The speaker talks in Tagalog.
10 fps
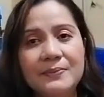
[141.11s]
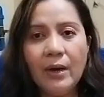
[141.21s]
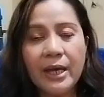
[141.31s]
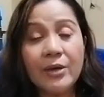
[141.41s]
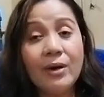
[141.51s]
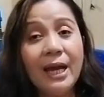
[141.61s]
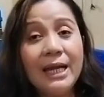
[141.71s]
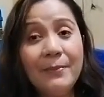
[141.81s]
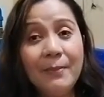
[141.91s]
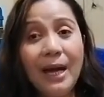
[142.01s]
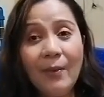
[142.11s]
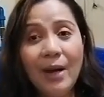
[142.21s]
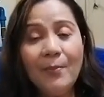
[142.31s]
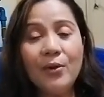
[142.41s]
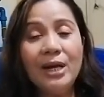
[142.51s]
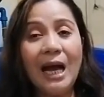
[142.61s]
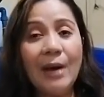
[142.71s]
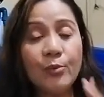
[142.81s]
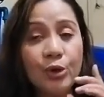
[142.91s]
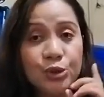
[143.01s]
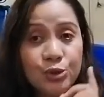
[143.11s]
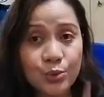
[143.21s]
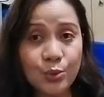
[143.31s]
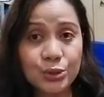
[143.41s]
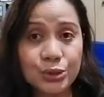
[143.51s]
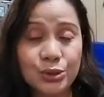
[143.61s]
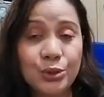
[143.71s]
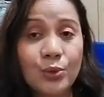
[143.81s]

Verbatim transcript: Okay, kung halimbawa po na amoy juice